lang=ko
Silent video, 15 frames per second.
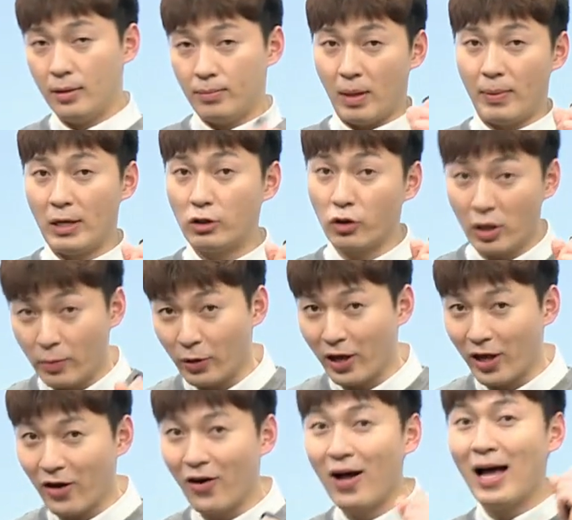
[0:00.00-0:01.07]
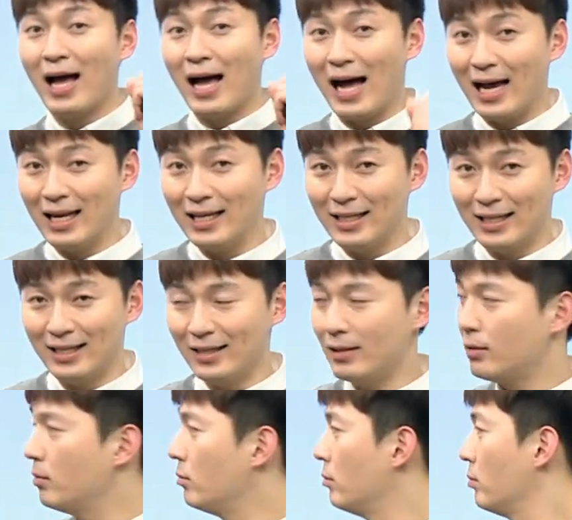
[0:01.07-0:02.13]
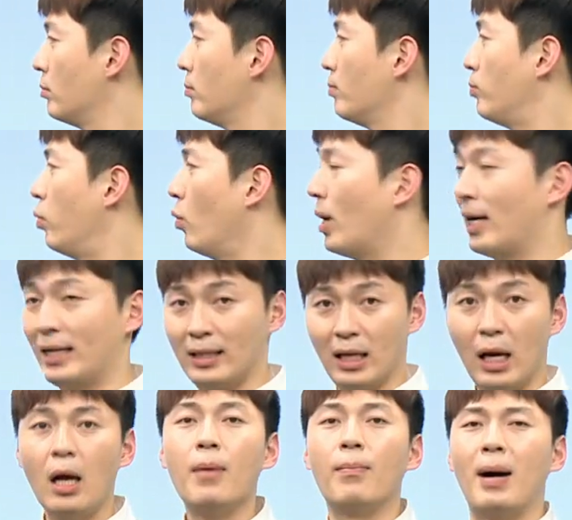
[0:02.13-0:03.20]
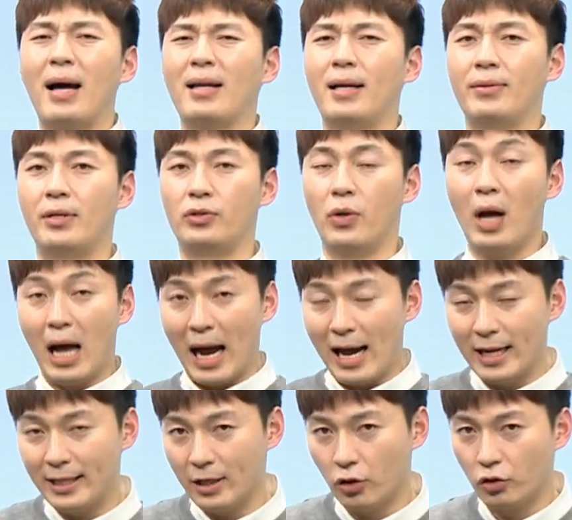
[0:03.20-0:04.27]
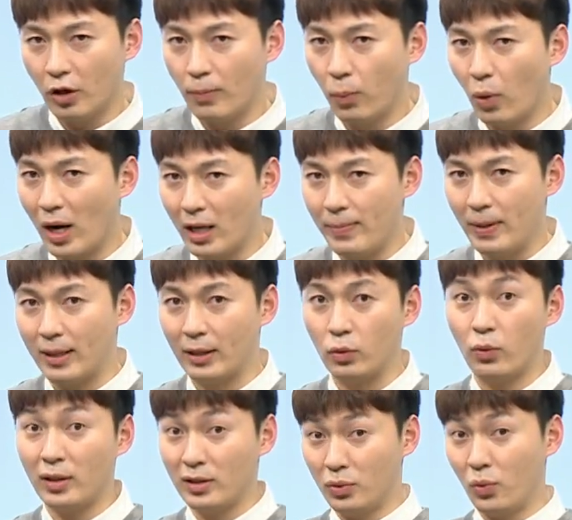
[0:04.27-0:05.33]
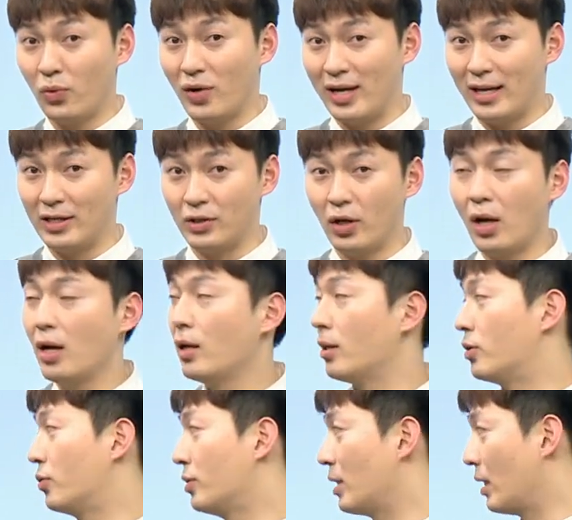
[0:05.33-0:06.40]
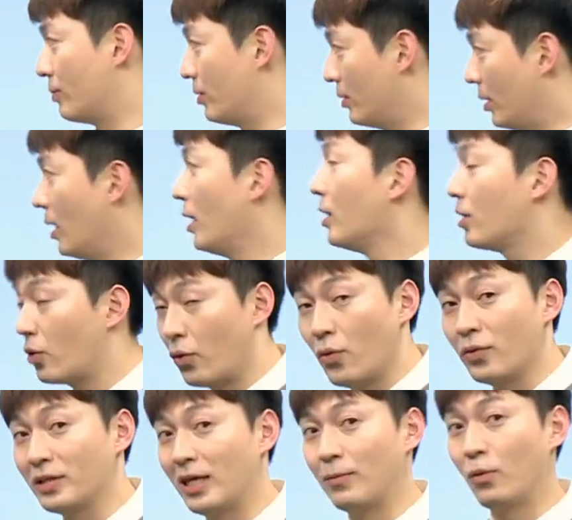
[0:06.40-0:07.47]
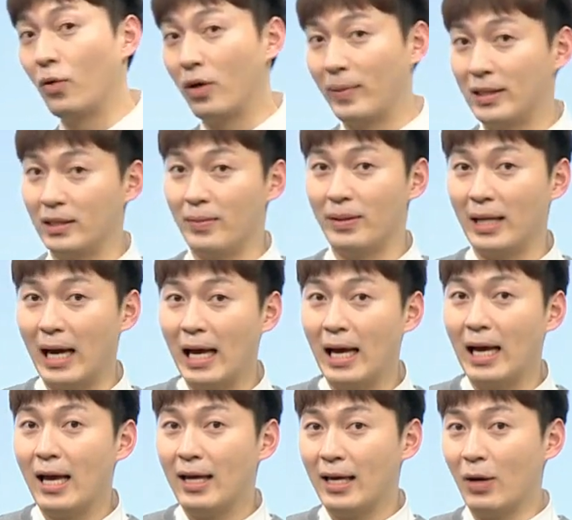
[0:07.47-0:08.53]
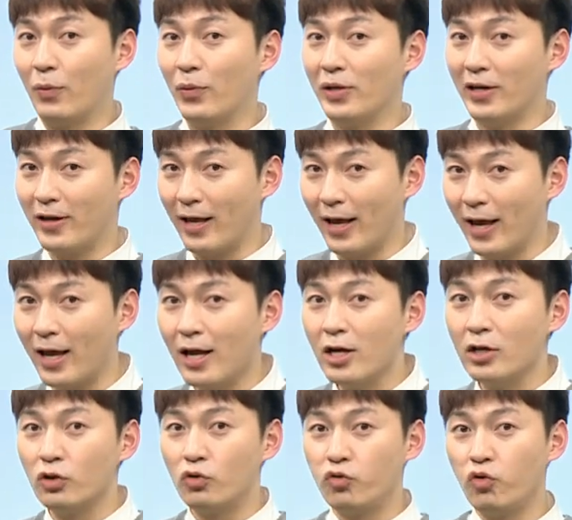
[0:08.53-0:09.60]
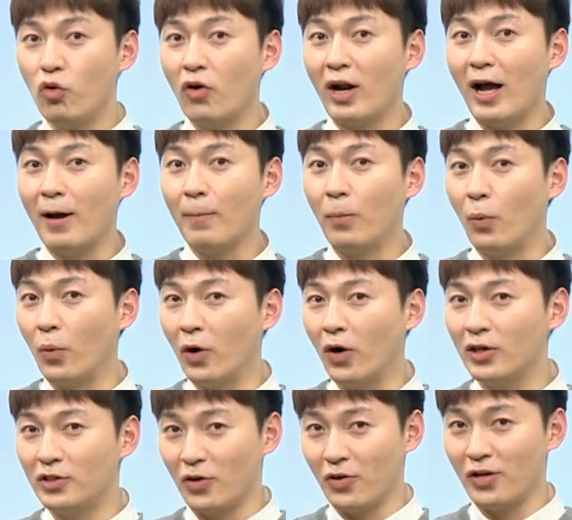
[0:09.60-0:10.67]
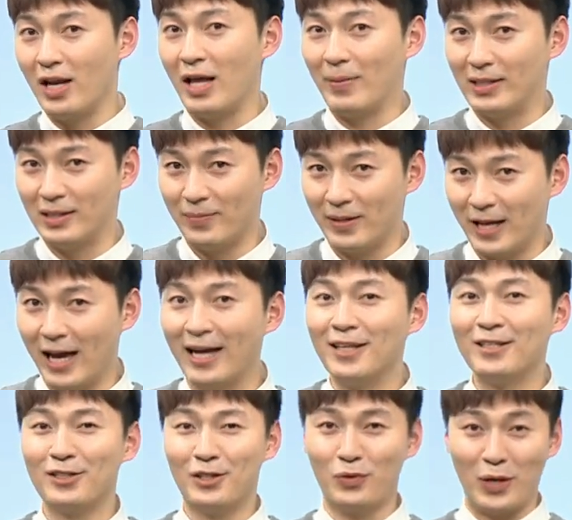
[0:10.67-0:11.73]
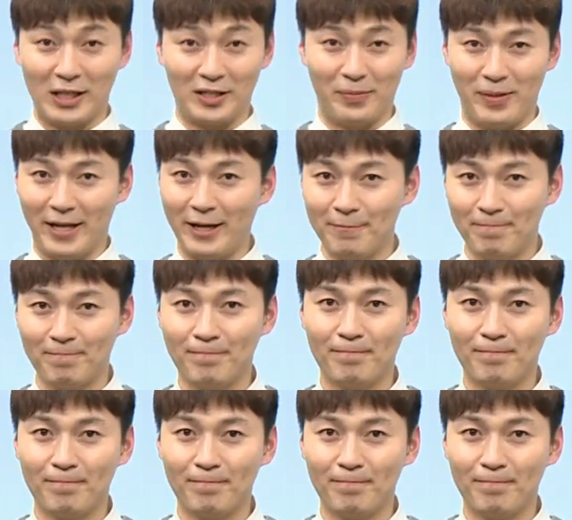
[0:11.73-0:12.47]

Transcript: 봐봐 해석을 해볼게요. 아이디는 보안이다? 말이 안 되죠. 아이디가 어떻게 보안입니까? 똑같은 동격이 아니죠? 네, 정답은 효용사 보호가 맞습니다. 예, 오늘 이렇게 주어랑 보어 정리를 해봤습니다. 수고하셨습니다.